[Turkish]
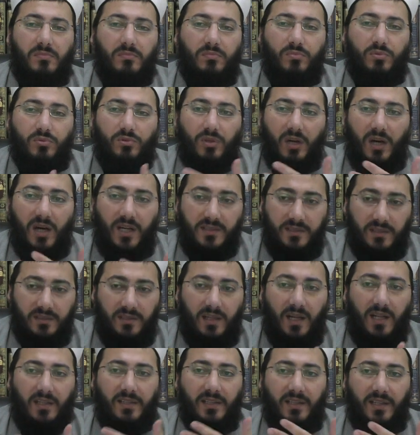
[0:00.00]
bunu adet
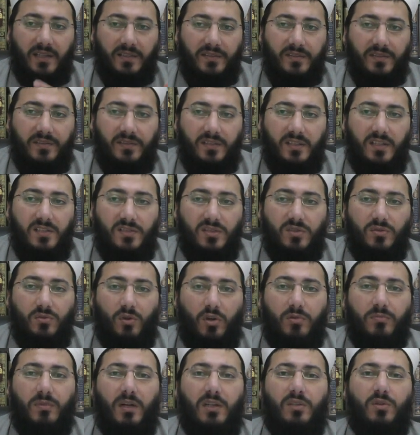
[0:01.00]
haline getirdiği için
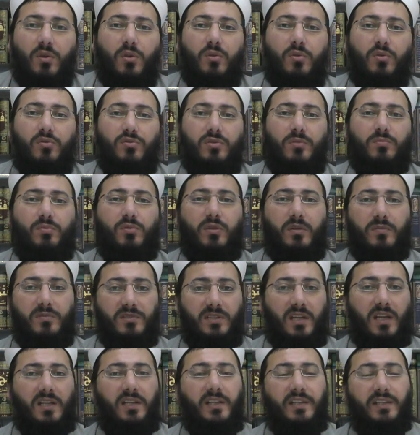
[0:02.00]
normal görüyorsa bu gibi
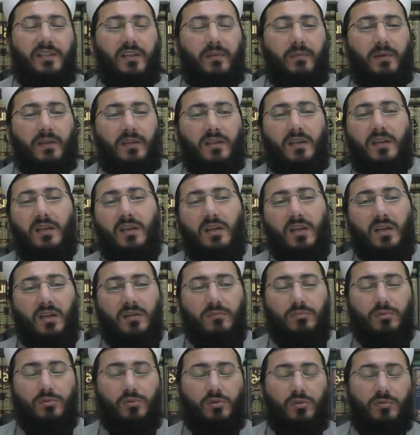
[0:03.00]
şeyleri yemeyi
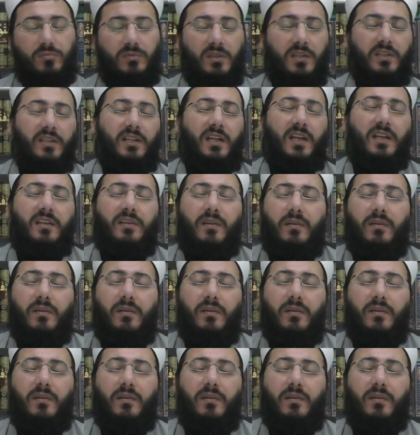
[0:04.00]
bu durumda yine